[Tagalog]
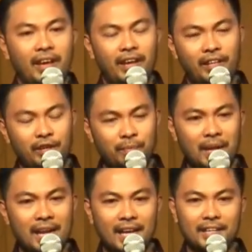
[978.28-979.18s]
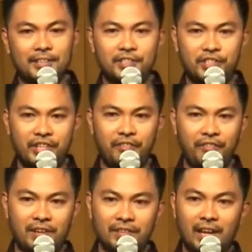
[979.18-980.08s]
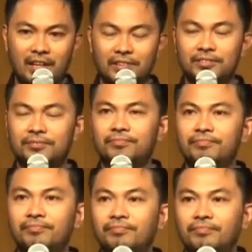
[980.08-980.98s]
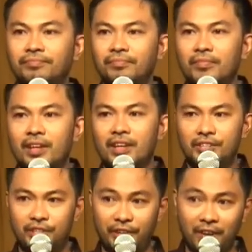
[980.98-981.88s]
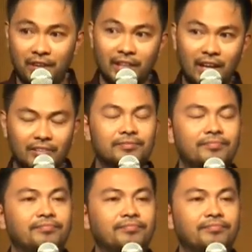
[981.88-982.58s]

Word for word: And then yun pala, she found out, she found out,